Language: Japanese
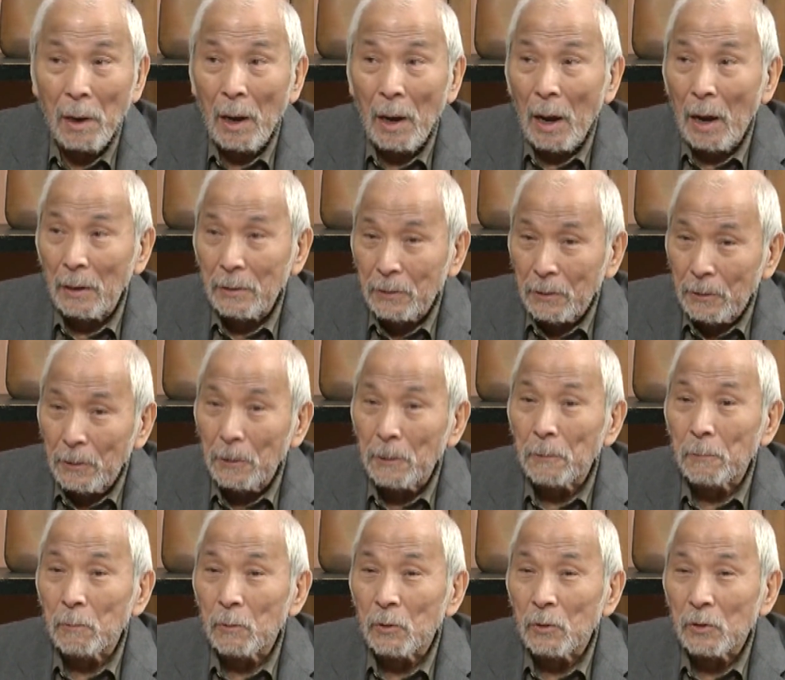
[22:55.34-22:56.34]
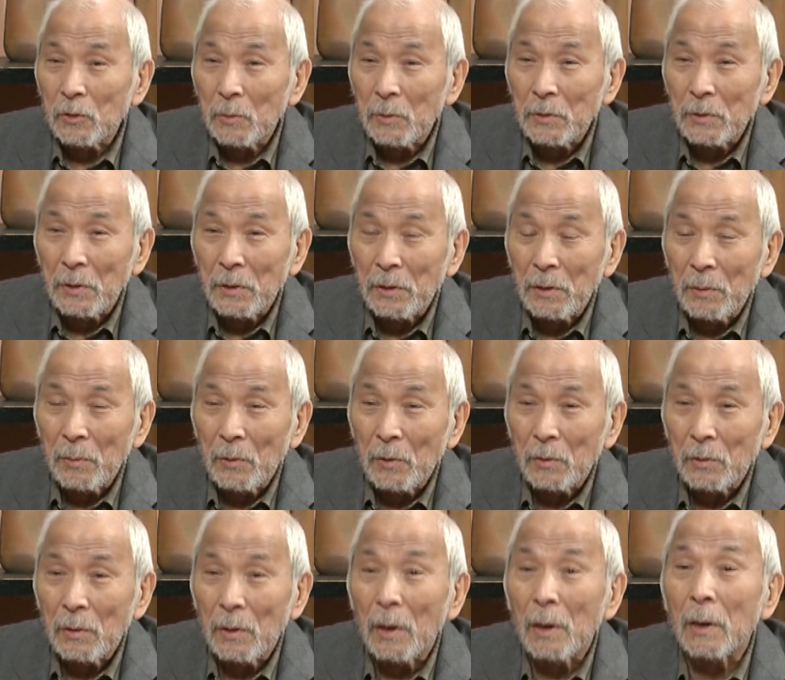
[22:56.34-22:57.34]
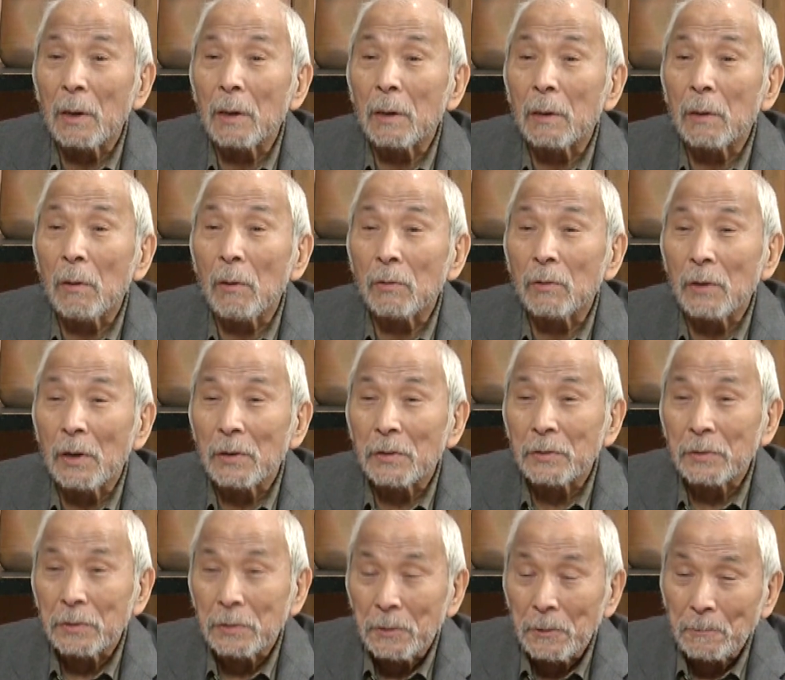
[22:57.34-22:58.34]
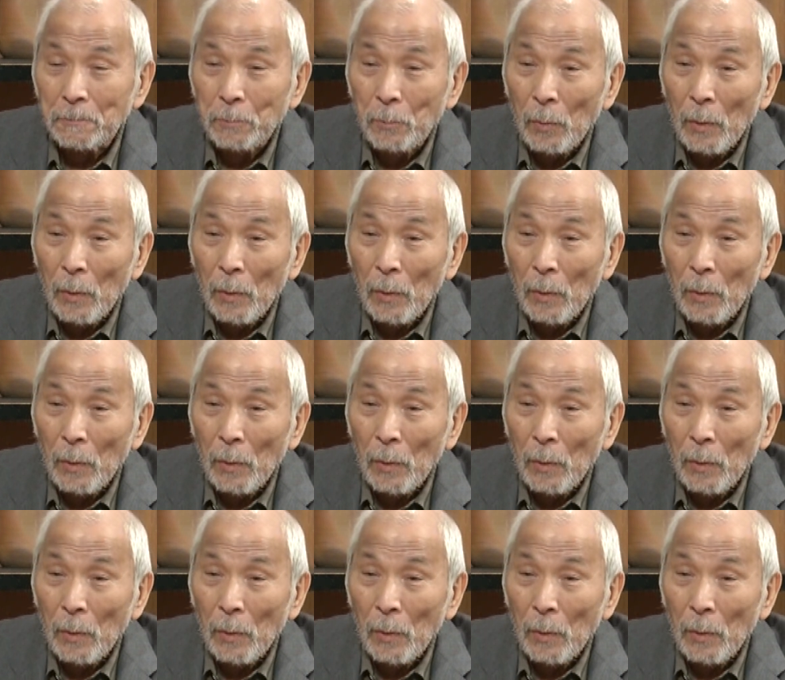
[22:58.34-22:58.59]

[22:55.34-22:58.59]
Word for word: はっきり水島さんに僕は告白する、